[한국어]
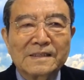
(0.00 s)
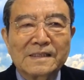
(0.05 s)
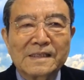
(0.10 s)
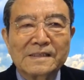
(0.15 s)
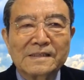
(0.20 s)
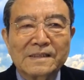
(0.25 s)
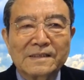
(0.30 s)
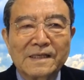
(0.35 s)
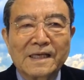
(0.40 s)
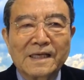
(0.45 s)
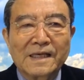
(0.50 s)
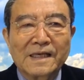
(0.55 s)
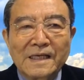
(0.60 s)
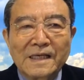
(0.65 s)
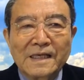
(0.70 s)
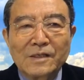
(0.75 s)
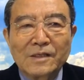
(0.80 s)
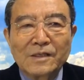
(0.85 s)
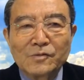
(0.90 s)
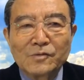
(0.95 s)
대선에
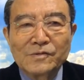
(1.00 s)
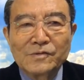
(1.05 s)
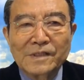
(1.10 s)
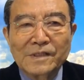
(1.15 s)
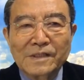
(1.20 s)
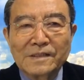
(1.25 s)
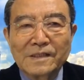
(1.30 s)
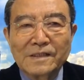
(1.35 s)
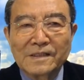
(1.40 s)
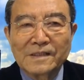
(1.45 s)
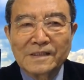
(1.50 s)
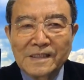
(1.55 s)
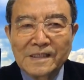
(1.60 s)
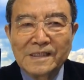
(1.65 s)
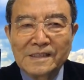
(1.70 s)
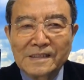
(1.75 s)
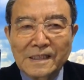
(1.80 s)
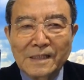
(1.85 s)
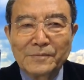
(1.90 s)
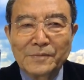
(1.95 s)
윤석열,
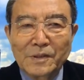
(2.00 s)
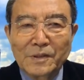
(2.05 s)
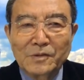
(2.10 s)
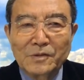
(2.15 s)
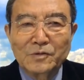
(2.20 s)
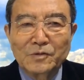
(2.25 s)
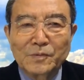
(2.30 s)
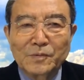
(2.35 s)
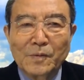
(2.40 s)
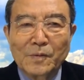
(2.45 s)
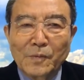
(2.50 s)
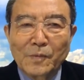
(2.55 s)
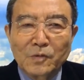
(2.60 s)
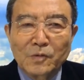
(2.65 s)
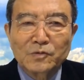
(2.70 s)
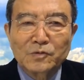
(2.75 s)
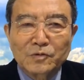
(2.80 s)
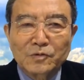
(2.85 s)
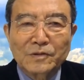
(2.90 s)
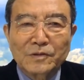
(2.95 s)
이재명 후보
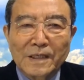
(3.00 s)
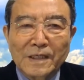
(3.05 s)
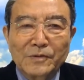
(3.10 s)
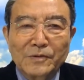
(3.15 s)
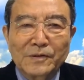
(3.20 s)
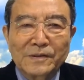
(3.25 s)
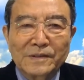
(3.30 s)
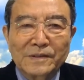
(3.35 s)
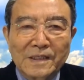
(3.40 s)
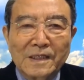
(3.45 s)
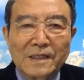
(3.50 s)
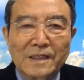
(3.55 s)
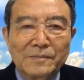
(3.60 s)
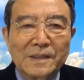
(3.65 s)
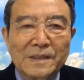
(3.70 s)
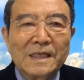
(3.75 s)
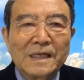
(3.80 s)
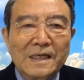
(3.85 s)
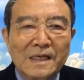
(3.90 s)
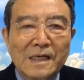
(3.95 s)
모두 국회의원
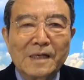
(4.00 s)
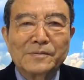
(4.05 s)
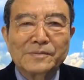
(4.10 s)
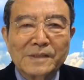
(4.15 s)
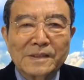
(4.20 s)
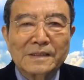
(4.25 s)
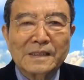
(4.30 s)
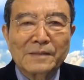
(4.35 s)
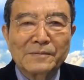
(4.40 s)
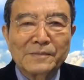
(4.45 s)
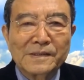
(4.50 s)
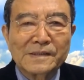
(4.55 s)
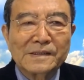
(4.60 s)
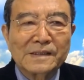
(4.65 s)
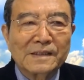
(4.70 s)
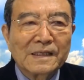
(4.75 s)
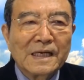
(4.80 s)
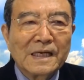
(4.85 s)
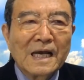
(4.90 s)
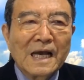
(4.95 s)
경험이
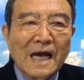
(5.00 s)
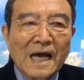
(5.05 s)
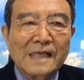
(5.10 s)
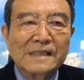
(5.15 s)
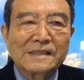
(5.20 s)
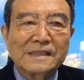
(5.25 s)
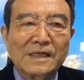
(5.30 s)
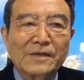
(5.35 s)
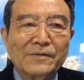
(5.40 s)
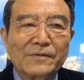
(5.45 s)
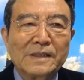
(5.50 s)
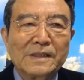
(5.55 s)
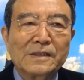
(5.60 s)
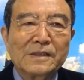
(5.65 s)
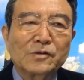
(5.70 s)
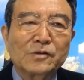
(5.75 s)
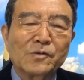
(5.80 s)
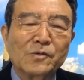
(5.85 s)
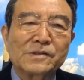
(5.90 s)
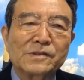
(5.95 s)
없었다면서 한 장관이
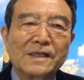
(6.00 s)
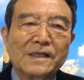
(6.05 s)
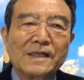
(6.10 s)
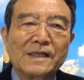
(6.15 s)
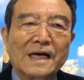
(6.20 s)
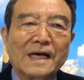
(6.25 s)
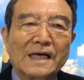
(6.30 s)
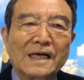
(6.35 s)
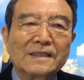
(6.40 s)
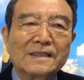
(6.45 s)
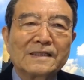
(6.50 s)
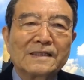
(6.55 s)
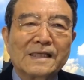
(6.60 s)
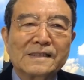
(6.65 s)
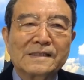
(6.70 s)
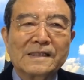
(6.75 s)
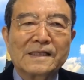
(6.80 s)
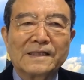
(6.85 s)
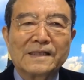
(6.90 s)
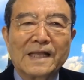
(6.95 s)
총선에 나가는
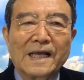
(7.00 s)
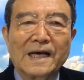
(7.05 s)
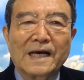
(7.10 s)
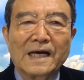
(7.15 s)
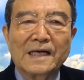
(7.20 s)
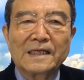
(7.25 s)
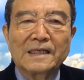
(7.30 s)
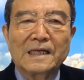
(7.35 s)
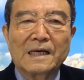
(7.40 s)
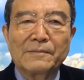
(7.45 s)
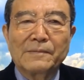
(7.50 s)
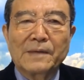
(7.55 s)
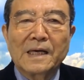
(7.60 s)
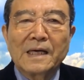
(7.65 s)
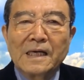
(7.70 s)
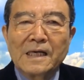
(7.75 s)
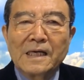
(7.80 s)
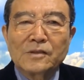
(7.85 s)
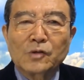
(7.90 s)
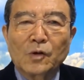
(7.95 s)
대신에 내각이 남아
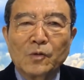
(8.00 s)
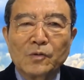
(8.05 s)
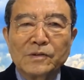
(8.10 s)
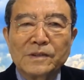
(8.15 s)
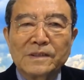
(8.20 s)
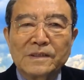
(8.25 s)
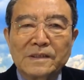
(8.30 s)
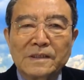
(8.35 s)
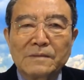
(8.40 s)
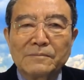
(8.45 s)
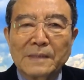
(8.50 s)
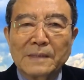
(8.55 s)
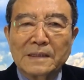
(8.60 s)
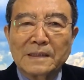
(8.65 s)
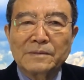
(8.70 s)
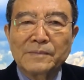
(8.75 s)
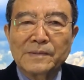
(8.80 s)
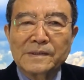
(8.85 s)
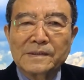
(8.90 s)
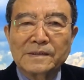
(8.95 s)
총리 등을
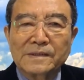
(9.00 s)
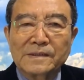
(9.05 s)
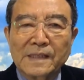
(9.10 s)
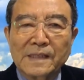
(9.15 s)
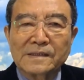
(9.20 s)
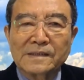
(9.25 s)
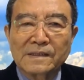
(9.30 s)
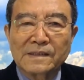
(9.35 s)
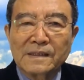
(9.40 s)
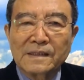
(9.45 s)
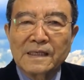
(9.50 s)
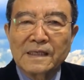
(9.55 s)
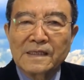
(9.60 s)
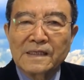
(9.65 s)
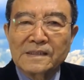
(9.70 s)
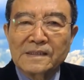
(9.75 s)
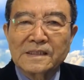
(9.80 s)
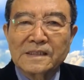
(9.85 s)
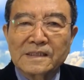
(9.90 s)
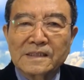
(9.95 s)
맡으면서 대선
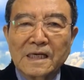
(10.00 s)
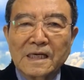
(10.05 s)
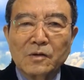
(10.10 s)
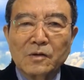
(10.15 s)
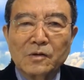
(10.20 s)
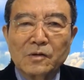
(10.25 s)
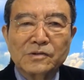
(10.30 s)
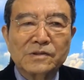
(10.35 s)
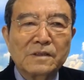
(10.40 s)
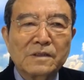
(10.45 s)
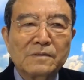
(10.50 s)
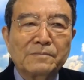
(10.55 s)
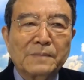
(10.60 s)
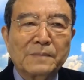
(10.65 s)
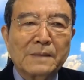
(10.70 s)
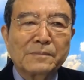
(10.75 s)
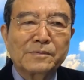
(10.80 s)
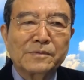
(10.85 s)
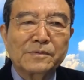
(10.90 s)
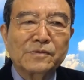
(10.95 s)
직행 코스를
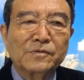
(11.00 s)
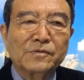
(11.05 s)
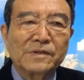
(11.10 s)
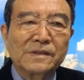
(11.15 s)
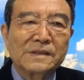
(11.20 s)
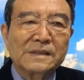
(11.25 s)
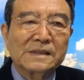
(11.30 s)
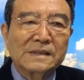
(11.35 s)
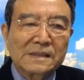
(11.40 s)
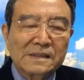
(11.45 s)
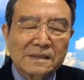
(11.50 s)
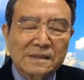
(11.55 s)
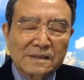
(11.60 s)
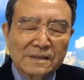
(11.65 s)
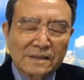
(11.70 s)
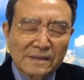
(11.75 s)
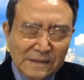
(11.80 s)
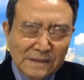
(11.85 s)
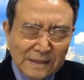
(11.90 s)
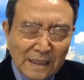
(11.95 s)
밟을 수도 있, 있을
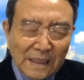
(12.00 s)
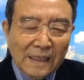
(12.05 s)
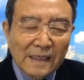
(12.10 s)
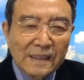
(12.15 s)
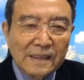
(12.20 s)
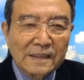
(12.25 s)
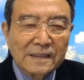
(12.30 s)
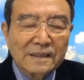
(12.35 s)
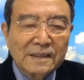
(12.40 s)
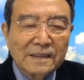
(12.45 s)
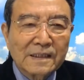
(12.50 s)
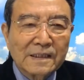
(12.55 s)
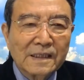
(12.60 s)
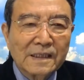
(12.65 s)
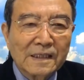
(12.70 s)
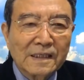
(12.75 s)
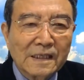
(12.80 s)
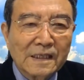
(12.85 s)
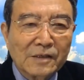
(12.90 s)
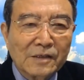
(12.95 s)
것이다 이렇게
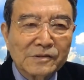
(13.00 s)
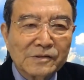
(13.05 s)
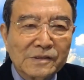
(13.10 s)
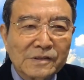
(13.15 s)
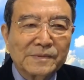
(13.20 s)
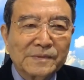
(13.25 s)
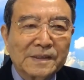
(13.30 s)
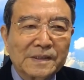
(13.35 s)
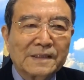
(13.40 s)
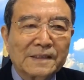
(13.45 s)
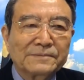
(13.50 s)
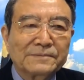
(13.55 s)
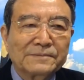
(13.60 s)
얘기하고 있습니다.